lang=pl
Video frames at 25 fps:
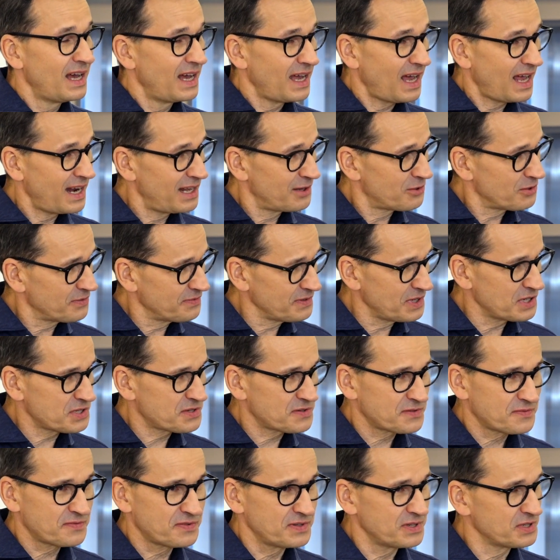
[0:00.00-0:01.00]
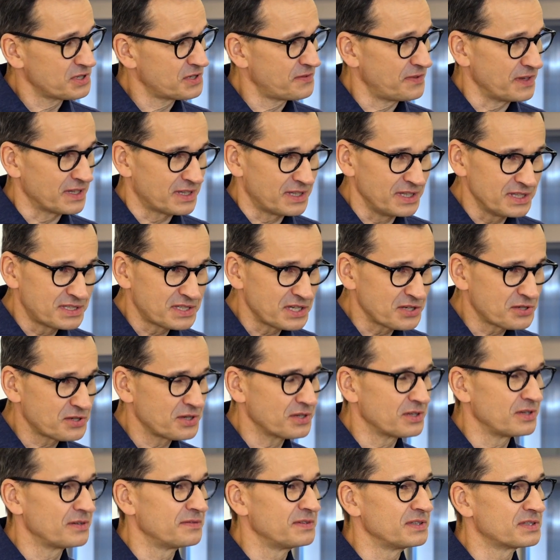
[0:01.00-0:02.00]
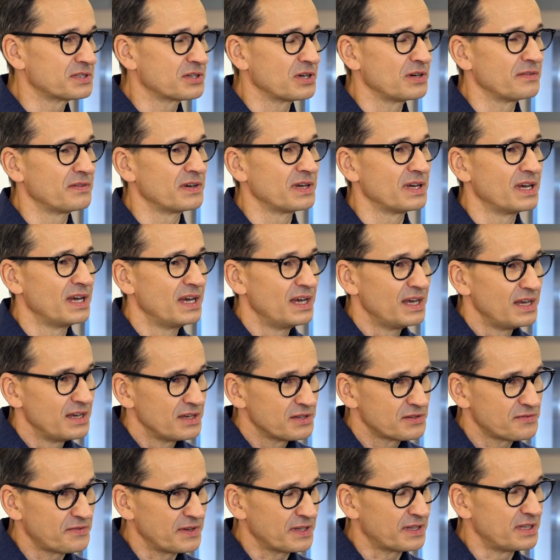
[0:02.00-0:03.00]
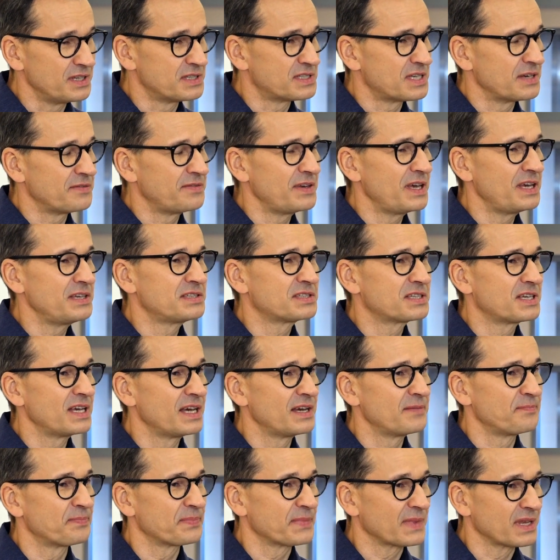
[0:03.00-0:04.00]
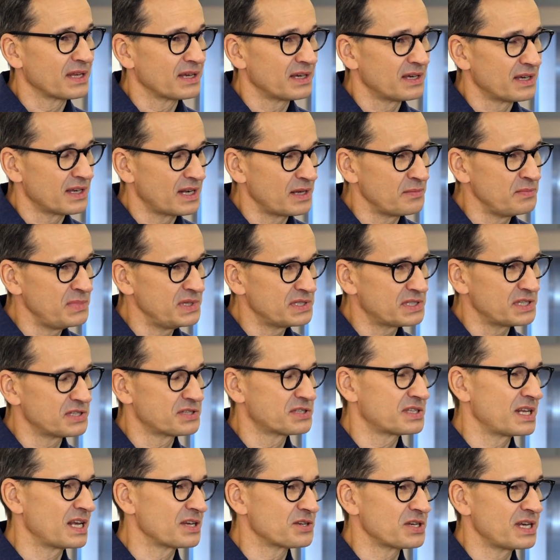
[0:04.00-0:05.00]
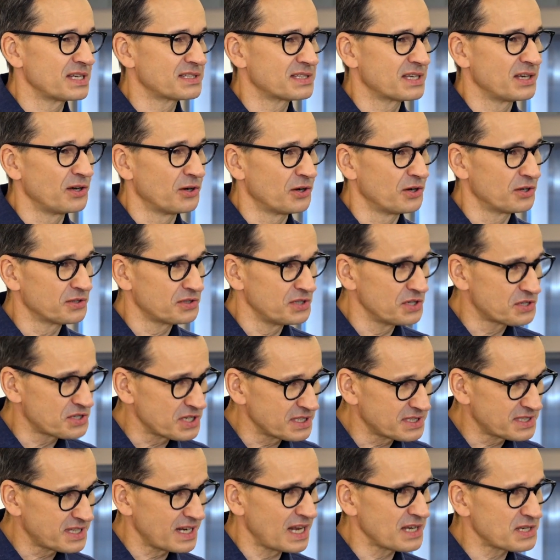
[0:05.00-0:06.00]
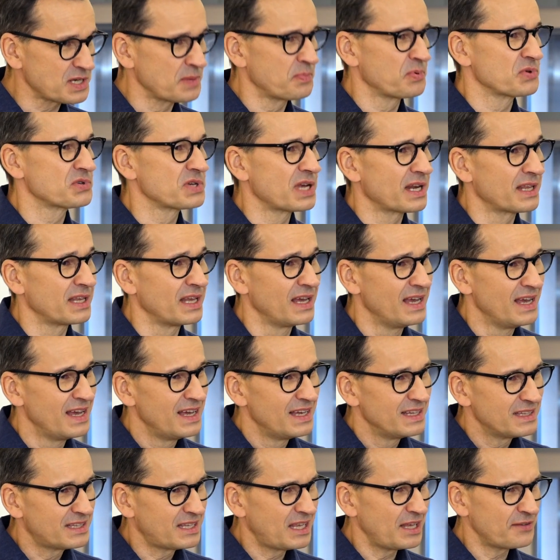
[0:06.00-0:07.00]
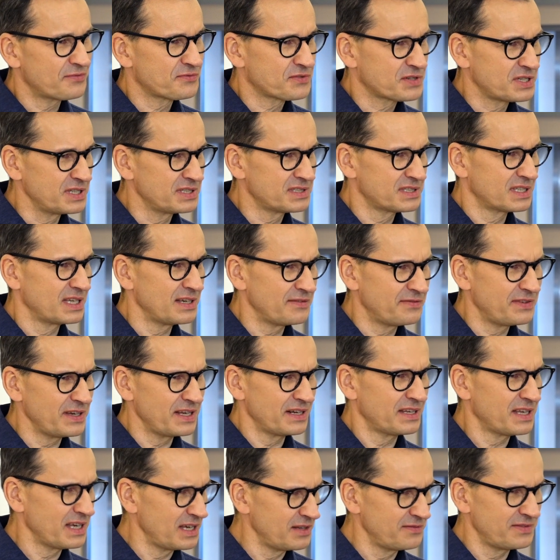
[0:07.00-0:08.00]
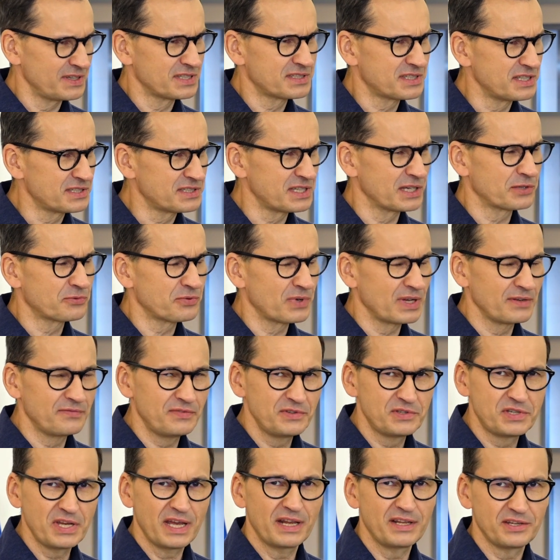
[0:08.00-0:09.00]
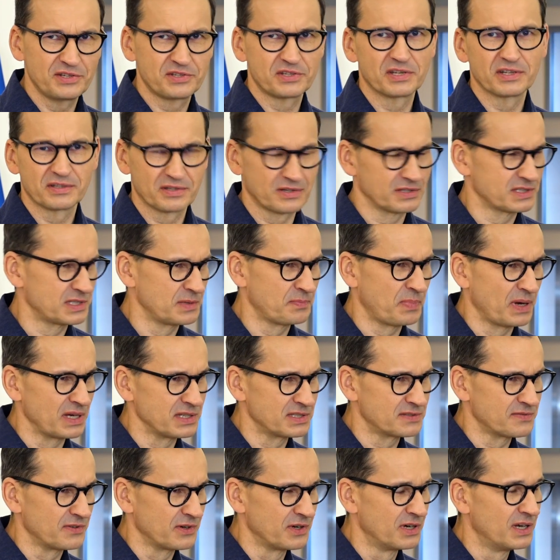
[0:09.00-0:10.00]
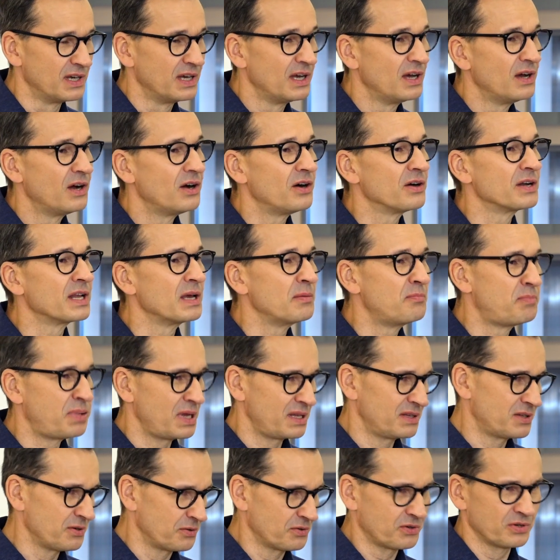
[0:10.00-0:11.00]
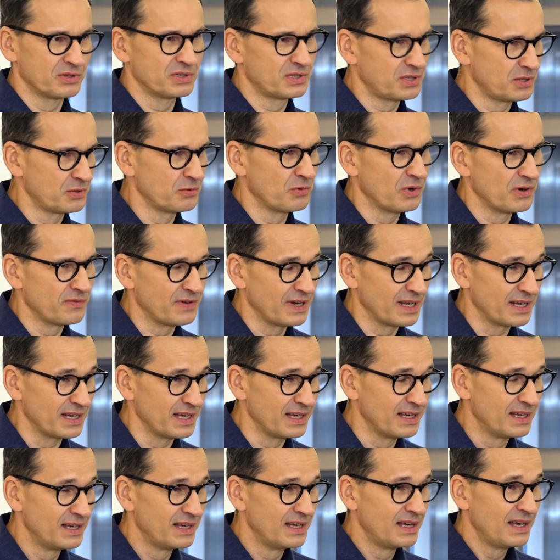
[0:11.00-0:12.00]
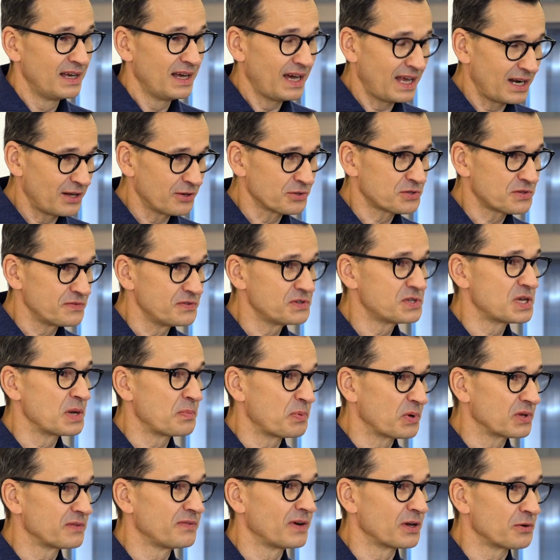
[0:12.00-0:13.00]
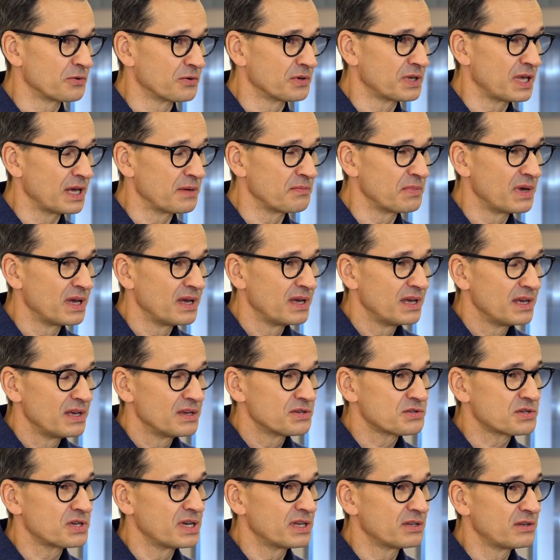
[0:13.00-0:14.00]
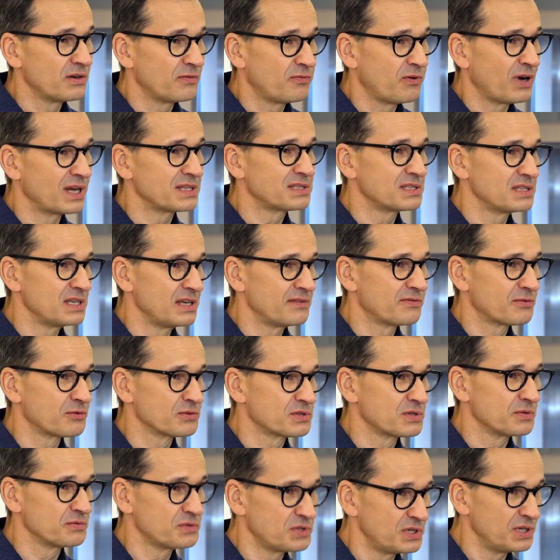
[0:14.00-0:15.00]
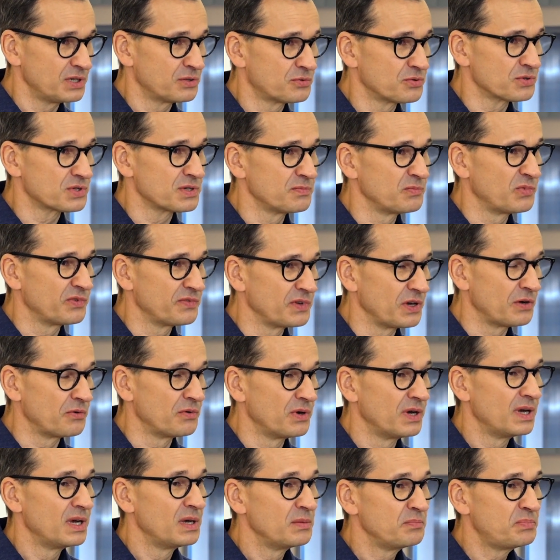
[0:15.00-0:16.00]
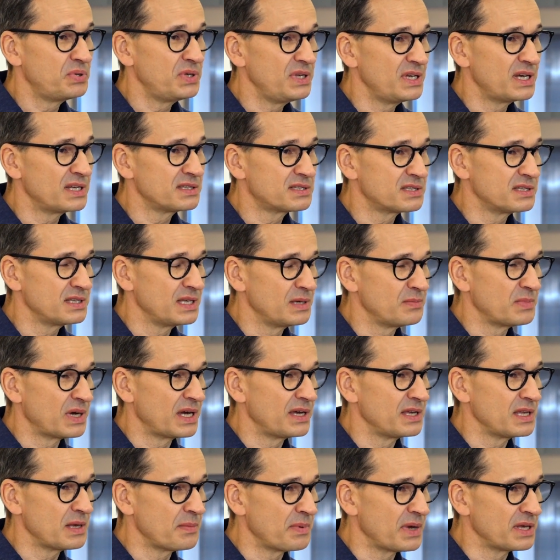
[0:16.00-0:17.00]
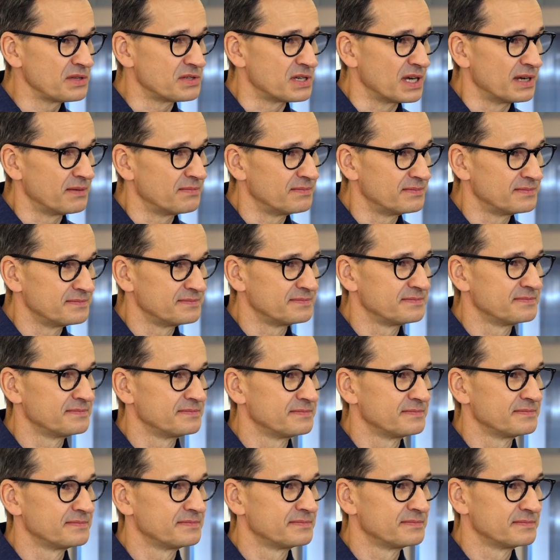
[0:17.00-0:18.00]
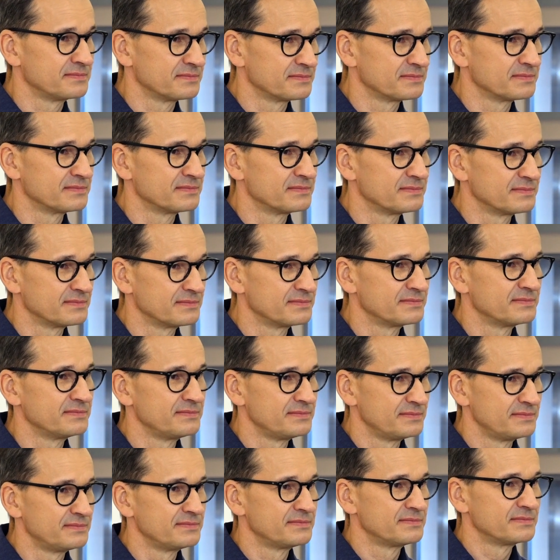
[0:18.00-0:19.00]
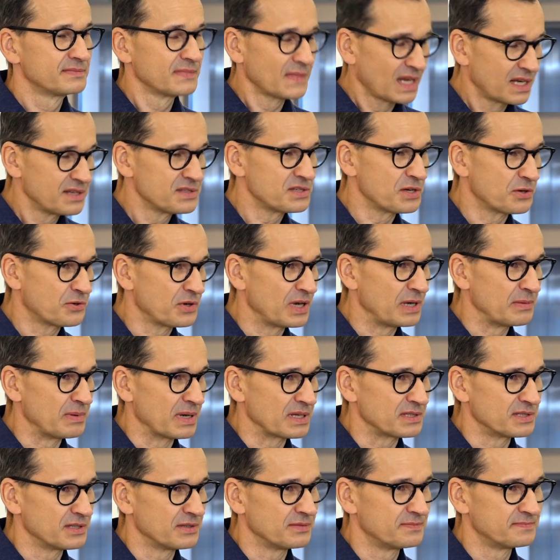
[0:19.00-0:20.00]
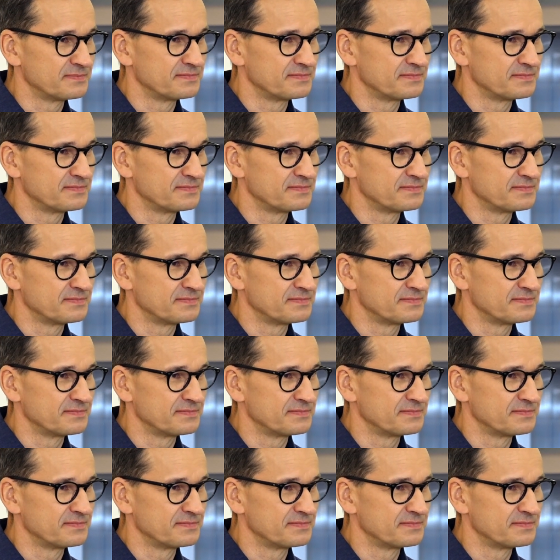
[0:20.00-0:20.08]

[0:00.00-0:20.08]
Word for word: ale również świetlice środowiskowe, świetlice wiejskie, e, remizy strażackie, ochotnicze straże pożarne. Te wszystkie wielkie inwestycje, które widzieliście, drodzy Państwo, one będą kontynuowane. Ale oczywiście pod warunkiem, że do władzy nie wrócą ci, którzy mówią, pieniędzy nie ma i nie będzie. Dziękuję bardzo za rozmowę. Dziękuję bardzo.